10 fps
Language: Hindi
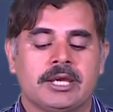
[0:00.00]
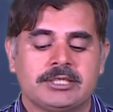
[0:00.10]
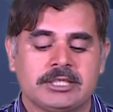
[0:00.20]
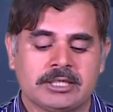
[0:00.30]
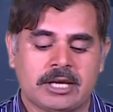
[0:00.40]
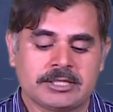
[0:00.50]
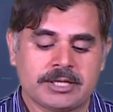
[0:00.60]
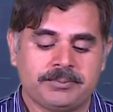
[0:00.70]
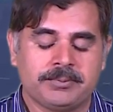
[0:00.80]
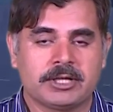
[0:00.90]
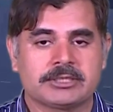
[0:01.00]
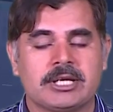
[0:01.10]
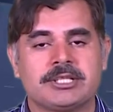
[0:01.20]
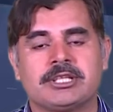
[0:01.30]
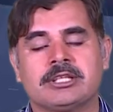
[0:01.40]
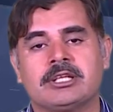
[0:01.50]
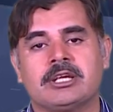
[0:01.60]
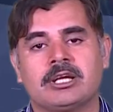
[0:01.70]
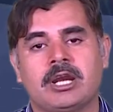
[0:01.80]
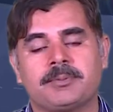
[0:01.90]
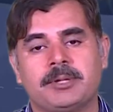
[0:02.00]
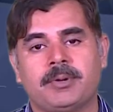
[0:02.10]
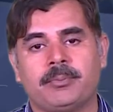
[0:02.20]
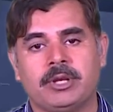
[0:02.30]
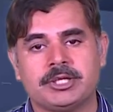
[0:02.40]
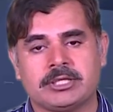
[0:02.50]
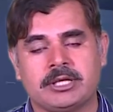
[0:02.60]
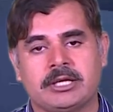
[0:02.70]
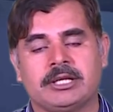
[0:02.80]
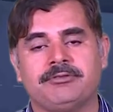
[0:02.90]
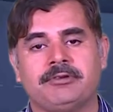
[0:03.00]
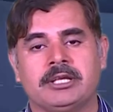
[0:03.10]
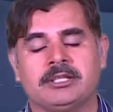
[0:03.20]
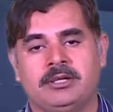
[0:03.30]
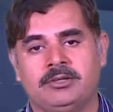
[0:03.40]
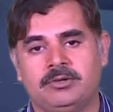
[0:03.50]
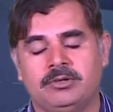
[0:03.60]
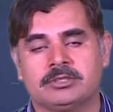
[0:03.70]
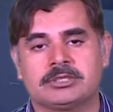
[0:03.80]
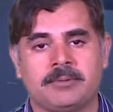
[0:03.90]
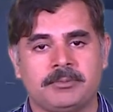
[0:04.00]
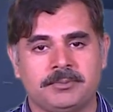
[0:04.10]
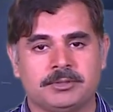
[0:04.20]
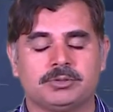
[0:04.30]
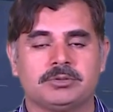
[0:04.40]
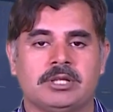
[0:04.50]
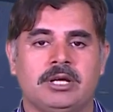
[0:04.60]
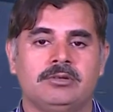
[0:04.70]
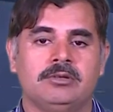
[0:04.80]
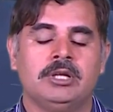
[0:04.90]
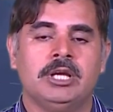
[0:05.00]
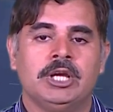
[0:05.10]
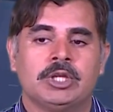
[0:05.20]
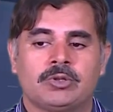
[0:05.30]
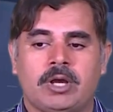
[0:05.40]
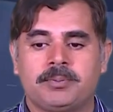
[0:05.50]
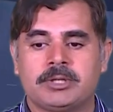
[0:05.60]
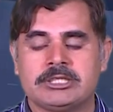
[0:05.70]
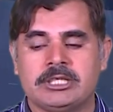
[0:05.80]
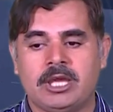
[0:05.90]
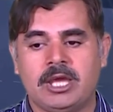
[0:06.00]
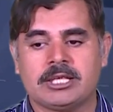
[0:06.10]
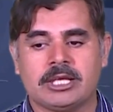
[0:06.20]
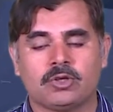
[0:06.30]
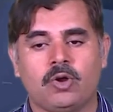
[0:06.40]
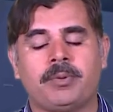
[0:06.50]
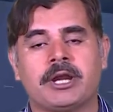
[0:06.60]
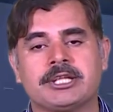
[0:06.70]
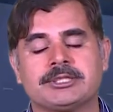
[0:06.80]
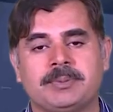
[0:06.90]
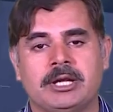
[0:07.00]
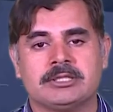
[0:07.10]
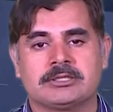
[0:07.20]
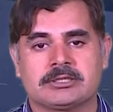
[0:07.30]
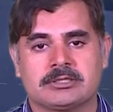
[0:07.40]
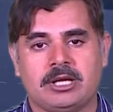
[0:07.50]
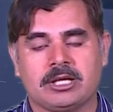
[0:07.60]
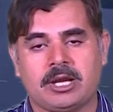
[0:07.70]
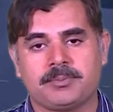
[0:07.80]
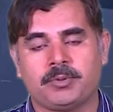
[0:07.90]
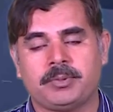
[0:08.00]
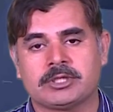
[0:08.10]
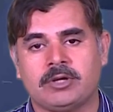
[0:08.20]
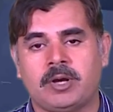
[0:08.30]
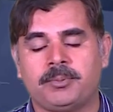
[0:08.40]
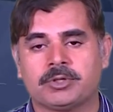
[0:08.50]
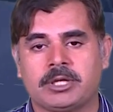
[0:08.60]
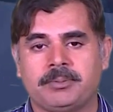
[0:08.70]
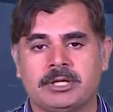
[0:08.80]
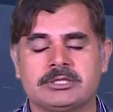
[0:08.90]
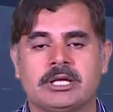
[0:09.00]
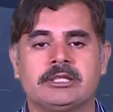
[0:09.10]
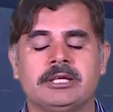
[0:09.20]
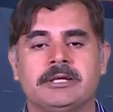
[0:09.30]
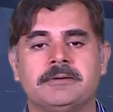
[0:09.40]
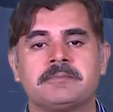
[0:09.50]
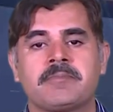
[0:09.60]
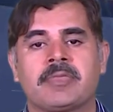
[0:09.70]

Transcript: इसी तरह जब रिसर्च के अंदर अगर आपकी पॉपुलेशन आइडेंटिफाई ना हो सामने मौजूद ना हो तो आप किसी एक या दो पार्टिसिपेंट्स का अगर आपको पता हो आप उनके पास जाते हैं